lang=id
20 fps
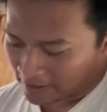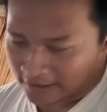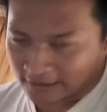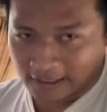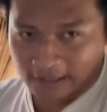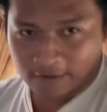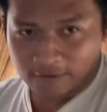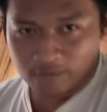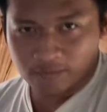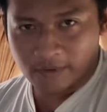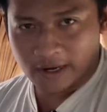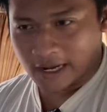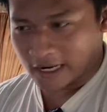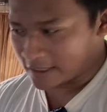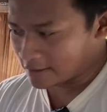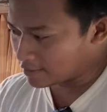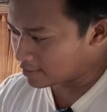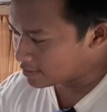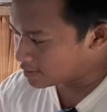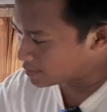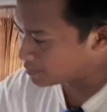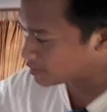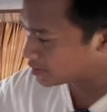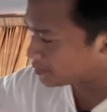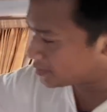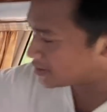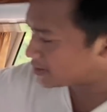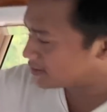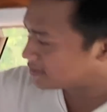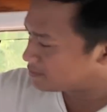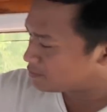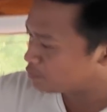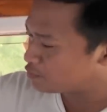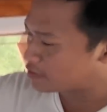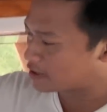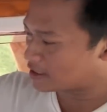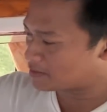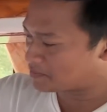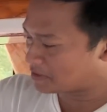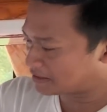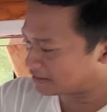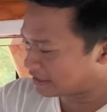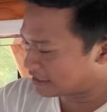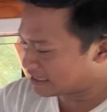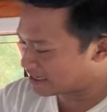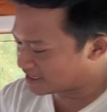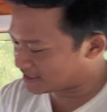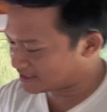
bantal rumahan gitu loh, teman-teman. Bukan bantal yang